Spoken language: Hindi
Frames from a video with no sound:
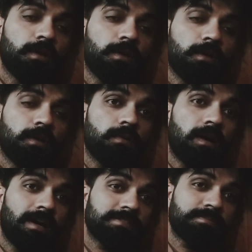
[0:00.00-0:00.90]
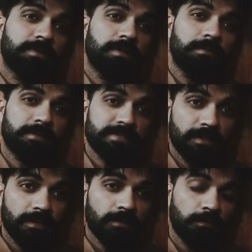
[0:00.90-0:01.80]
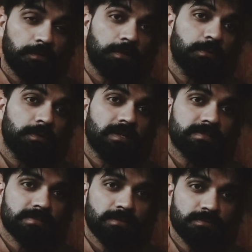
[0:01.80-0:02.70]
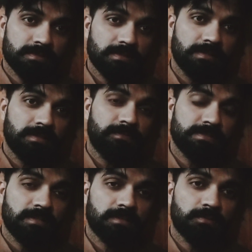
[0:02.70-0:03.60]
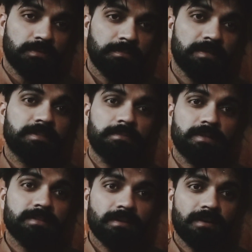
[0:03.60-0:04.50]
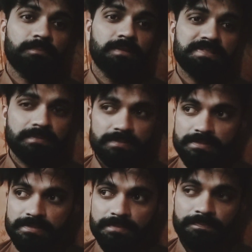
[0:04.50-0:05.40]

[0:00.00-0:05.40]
तो आज मेरी बेसिकली कोई वीडियो नहीं आ सकी उसकी वजह थोड़ी मेरी तबीयत ख़राब थी इस वजह से